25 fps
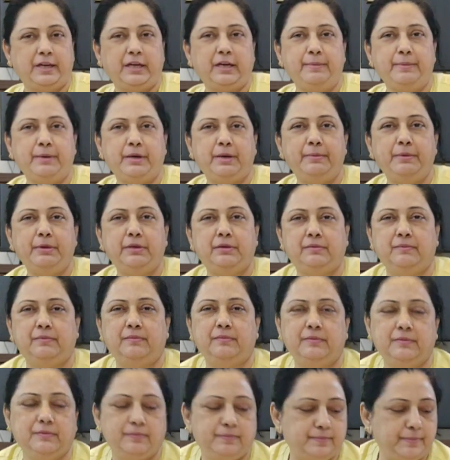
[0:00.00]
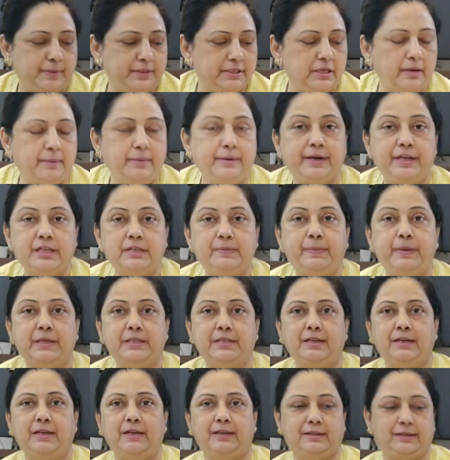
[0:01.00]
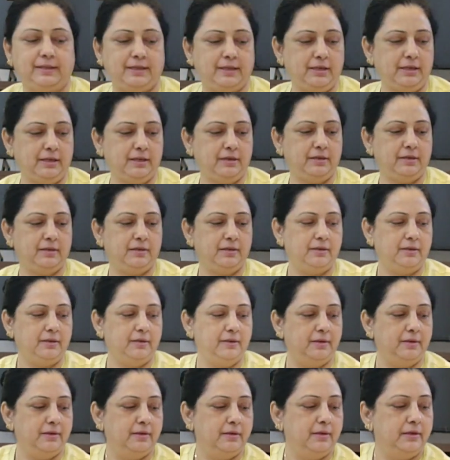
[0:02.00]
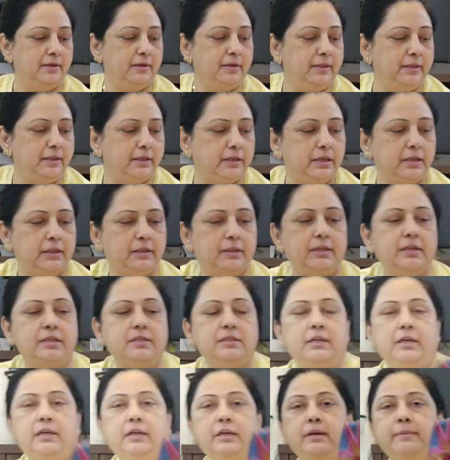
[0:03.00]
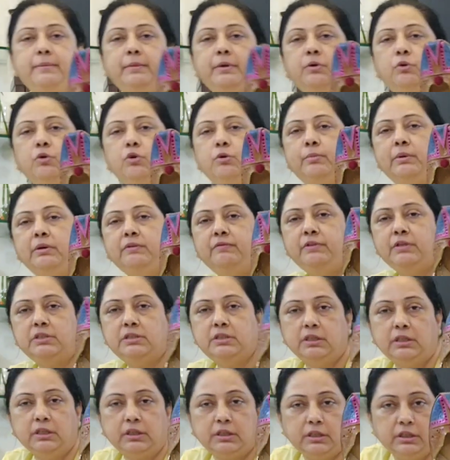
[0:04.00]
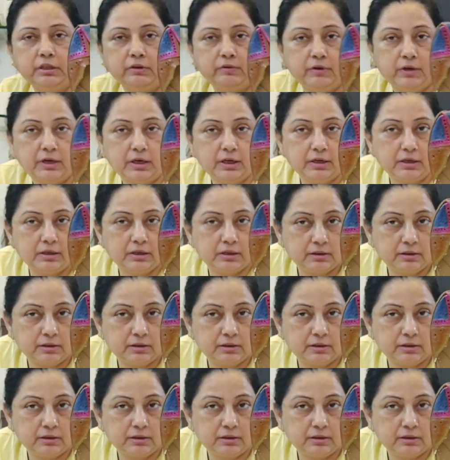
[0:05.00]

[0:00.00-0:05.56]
कभी कभी पंजाबी ड्रेस पे अच्छा लगता है ना ये कितना अच्छा है ये मैंने ग्लोबल ब्रिज से ली थी ये वाला